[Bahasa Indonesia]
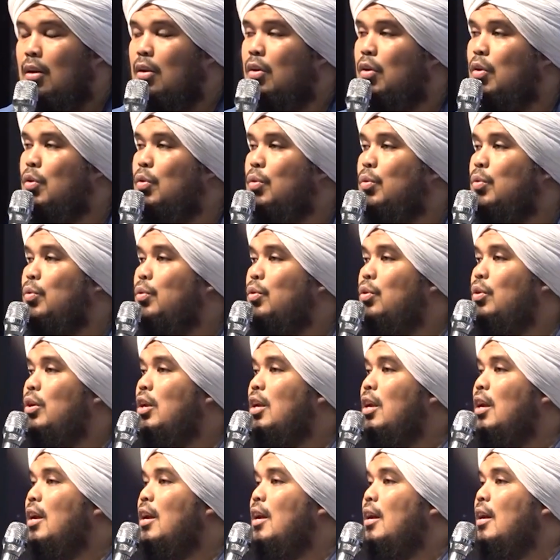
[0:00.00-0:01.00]

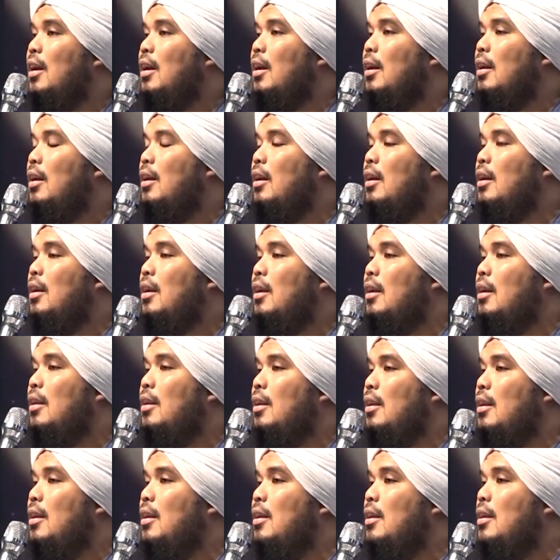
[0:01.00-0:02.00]
Dunia
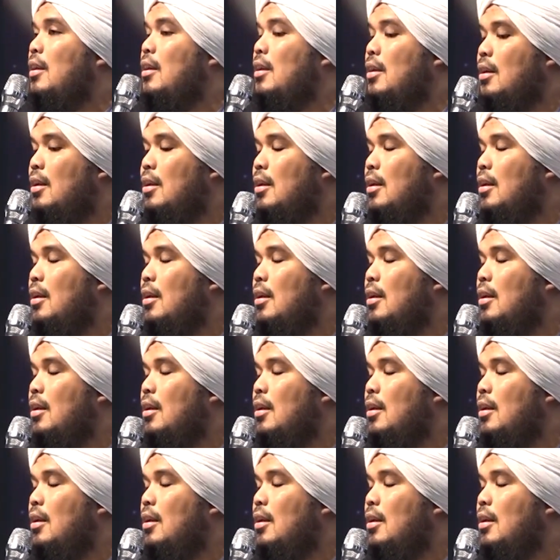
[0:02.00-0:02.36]
ini